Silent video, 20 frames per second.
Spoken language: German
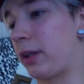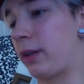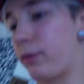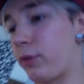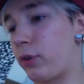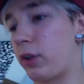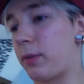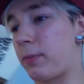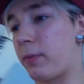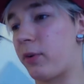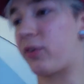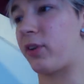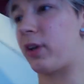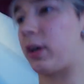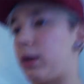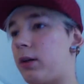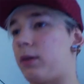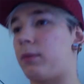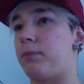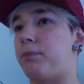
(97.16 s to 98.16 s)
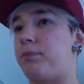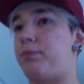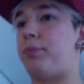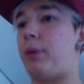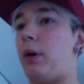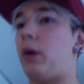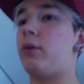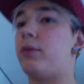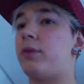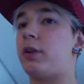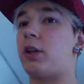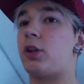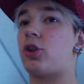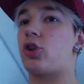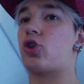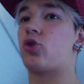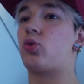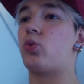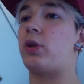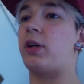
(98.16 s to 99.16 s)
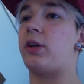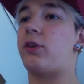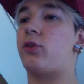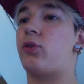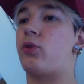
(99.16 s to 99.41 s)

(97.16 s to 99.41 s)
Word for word: dann würde ich mal sagen, bauen wir den Stuhl jetzt